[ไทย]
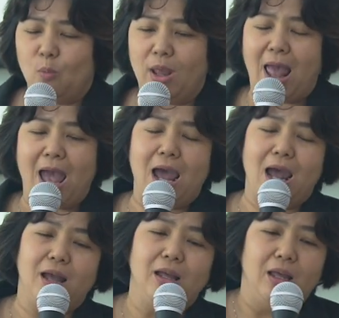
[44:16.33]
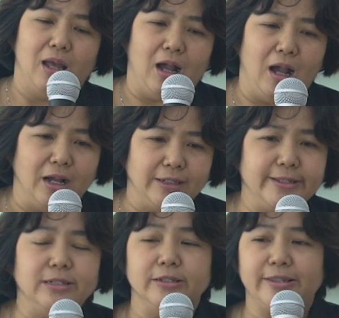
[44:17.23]
เวลา
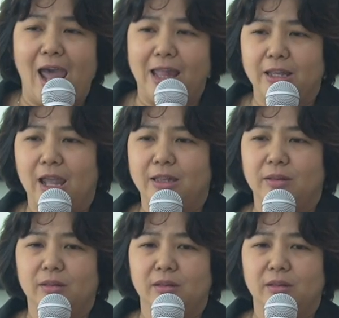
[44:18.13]
สื่อสารกัน